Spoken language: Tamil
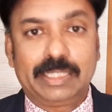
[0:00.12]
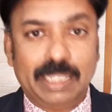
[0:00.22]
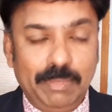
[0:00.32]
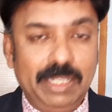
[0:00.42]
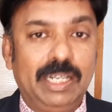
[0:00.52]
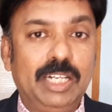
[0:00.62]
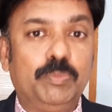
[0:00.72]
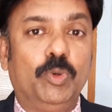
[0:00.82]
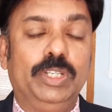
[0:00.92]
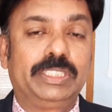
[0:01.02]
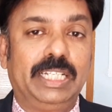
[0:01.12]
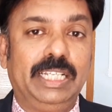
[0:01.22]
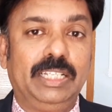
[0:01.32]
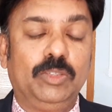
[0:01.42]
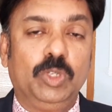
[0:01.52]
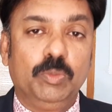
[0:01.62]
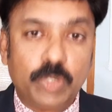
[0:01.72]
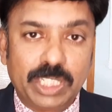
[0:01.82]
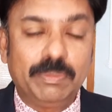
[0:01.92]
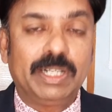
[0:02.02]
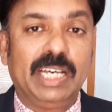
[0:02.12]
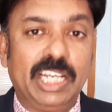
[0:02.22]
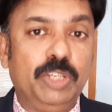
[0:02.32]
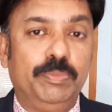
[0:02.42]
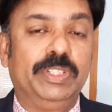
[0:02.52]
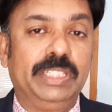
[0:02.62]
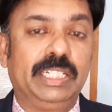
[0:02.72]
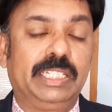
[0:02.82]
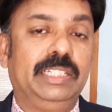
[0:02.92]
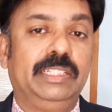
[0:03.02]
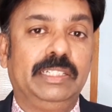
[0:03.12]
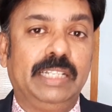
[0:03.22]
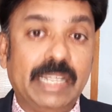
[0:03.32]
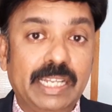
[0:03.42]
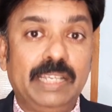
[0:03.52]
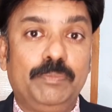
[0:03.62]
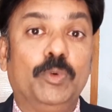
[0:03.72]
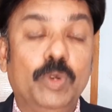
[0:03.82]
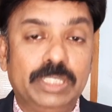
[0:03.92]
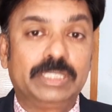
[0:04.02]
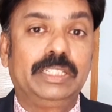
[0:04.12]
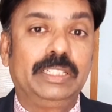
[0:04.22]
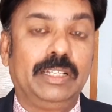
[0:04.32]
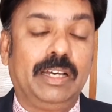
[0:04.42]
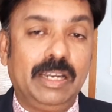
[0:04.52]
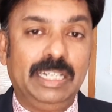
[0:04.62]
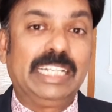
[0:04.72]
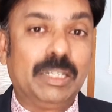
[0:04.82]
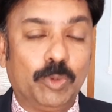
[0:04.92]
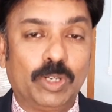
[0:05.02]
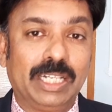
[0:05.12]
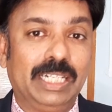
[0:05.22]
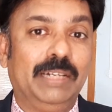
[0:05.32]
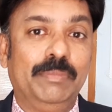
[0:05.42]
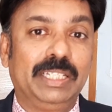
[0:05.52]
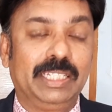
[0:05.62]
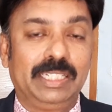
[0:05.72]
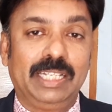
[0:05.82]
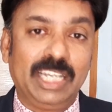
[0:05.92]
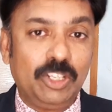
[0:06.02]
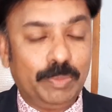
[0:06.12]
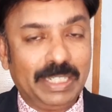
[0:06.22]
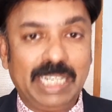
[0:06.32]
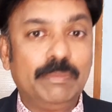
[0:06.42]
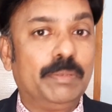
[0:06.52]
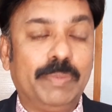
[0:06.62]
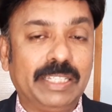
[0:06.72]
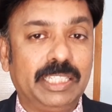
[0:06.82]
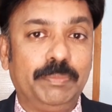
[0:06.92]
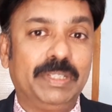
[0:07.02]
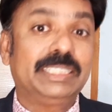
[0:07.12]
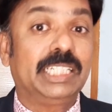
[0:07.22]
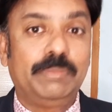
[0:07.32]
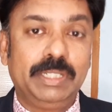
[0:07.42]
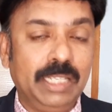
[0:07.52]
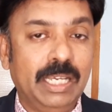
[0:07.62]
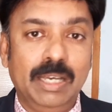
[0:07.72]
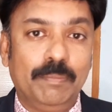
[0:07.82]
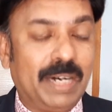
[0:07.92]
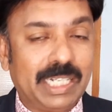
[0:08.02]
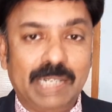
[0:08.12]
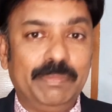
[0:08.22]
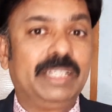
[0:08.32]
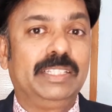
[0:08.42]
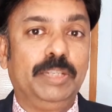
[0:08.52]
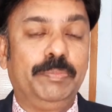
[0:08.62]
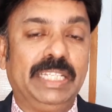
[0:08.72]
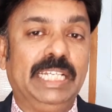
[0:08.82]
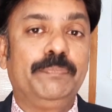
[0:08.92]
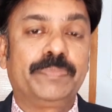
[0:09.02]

தமிழ்நாடு போலீஸில் ஒரு முக்கியமான அறிவிப்பு வந்திருக்கு நிறைய போலீஸ்க்கு ஆள் எடுக்க போகிறாங்க அப்படிங்கிற அறிவிப்பை நிறைய பேர் பார்த்துருப்பீங்க சில பேர் பார்க்காம இருந்திருப்பீங்க